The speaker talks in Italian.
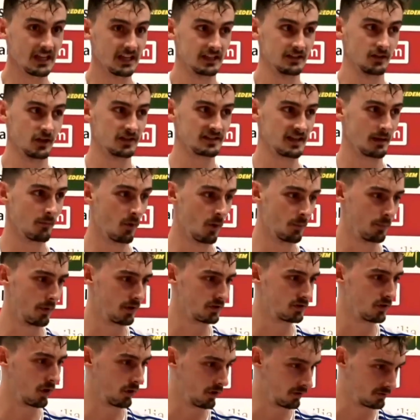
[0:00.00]
noi siamo un po'
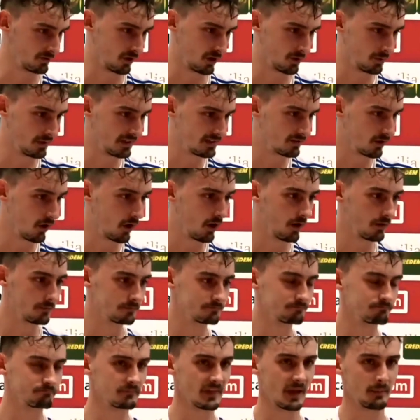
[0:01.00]
dormito,
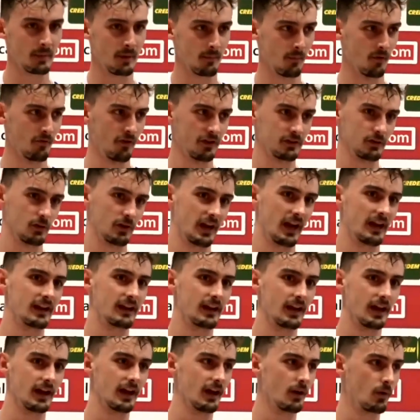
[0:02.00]
abbiamo fatto
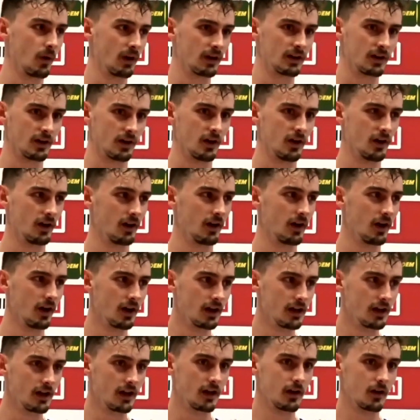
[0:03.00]
qualche, qualche,
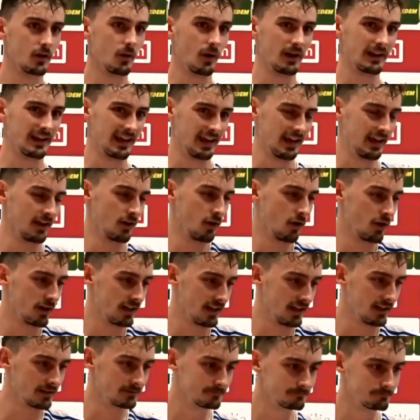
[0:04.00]
qualche
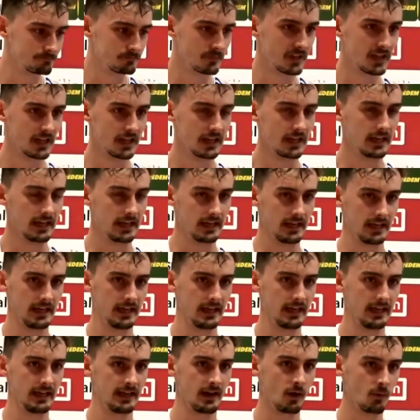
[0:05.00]
errori, eh,
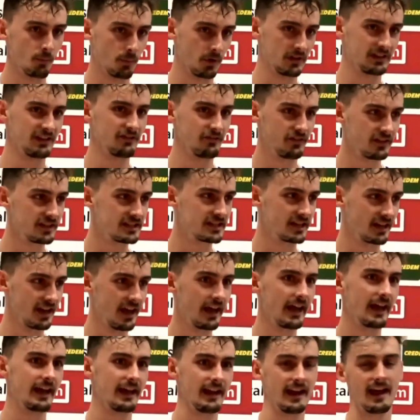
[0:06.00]
era un po'
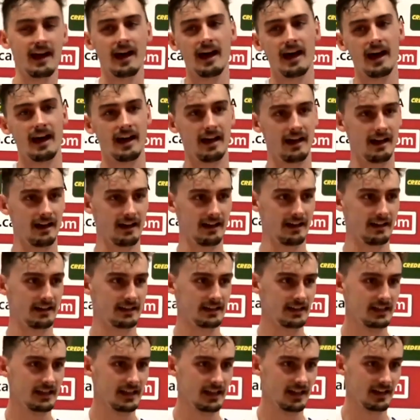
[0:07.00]
difficile, la,
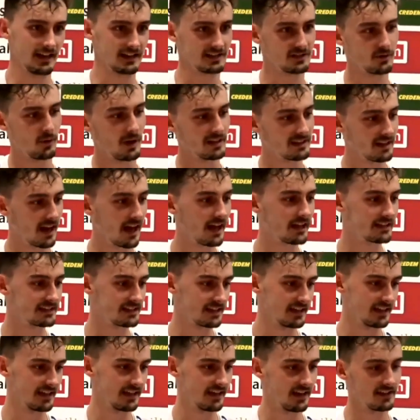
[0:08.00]
la squadra
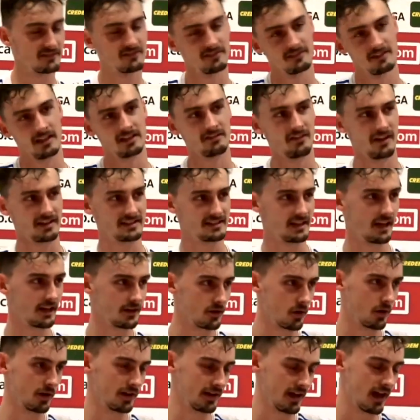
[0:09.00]

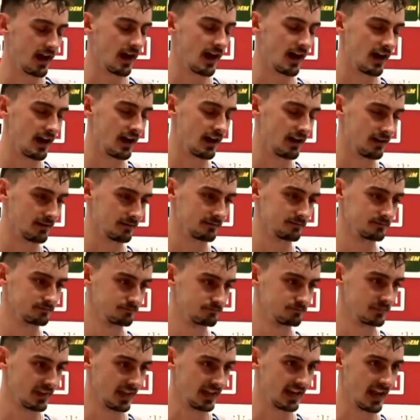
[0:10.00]
dell'avversario era,
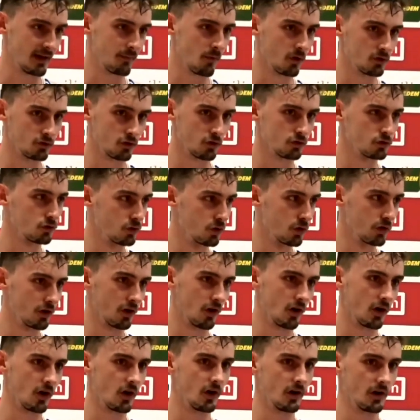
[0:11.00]
era, molto
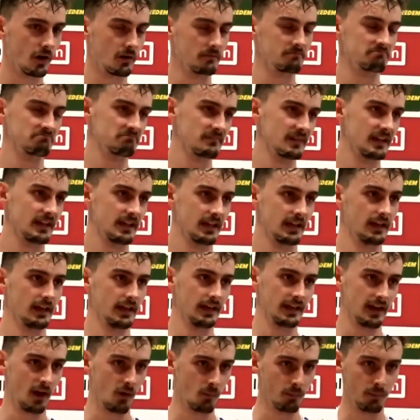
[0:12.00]
duro,
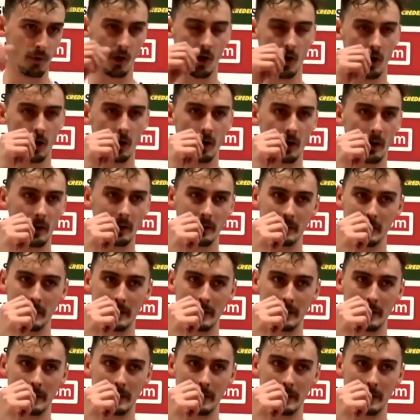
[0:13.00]
era un po',